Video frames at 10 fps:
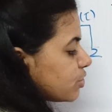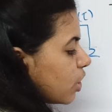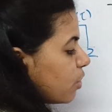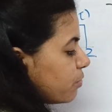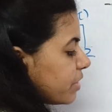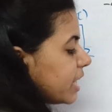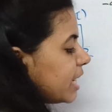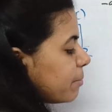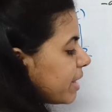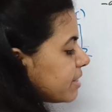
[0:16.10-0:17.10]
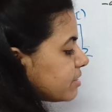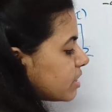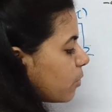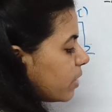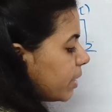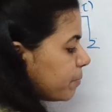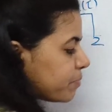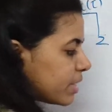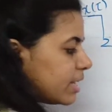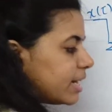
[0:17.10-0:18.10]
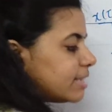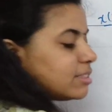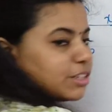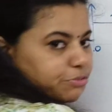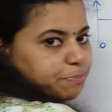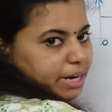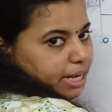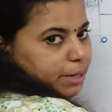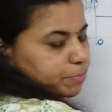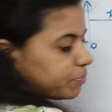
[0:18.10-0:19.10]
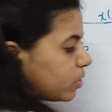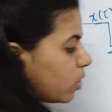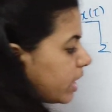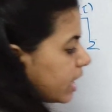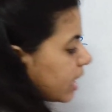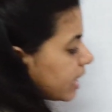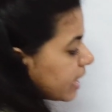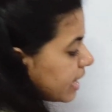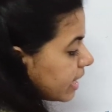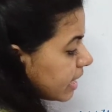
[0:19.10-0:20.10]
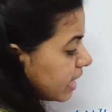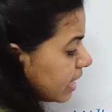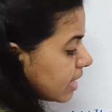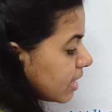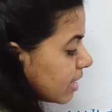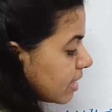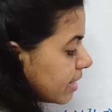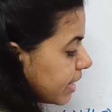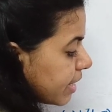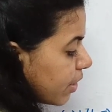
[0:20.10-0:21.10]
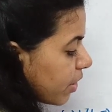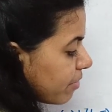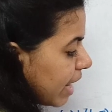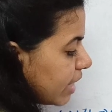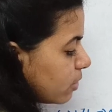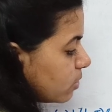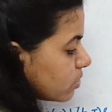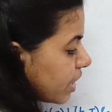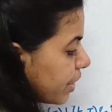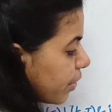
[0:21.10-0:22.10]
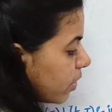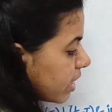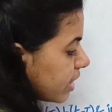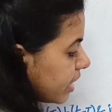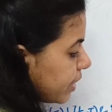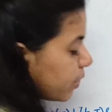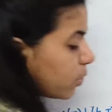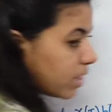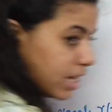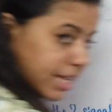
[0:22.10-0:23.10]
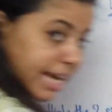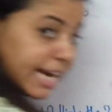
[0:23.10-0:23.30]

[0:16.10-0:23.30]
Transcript: ஹெச் ஆஃப் டி மைனஸ் டவ்வை நான் ஷிஃப்ட் பண்ணுறேன் ஓகே எதுக்கு டீயோட வேல்யூ ஜீரோலேருந்து டூக்கு